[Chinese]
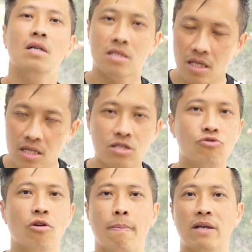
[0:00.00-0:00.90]
真的是
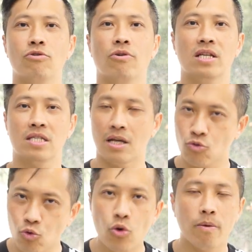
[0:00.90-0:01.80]
越办越完善，
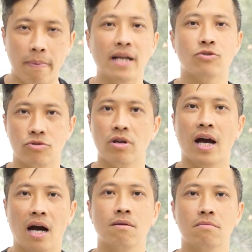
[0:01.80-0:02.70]
越办越
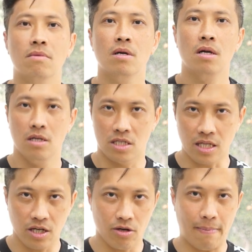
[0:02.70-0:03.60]
好，真
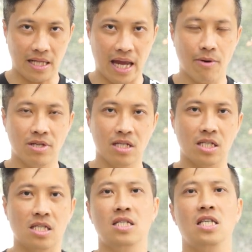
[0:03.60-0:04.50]
的有把台湾的
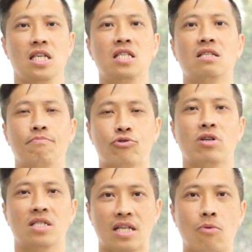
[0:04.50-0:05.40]
实力一直不断
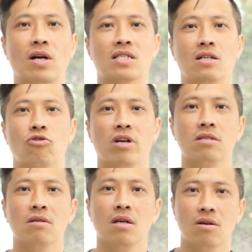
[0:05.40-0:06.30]
的在往上推。
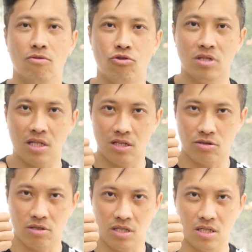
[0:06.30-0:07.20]
我觉得这个就
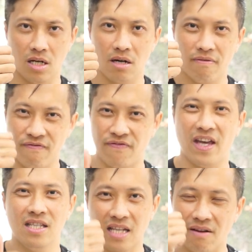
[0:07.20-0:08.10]
是个
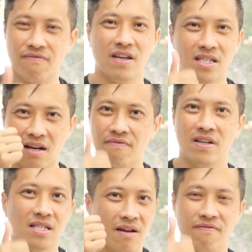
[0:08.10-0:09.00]
非常非常非
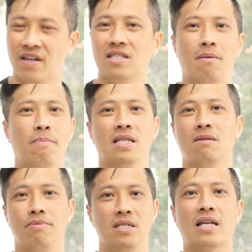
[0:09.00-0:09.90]
常非常棒的
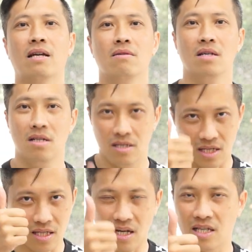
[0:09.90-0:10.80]
比赛，
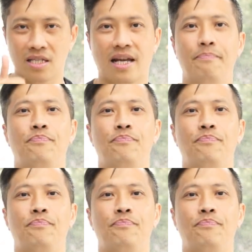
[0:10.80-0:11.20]
真的很赞。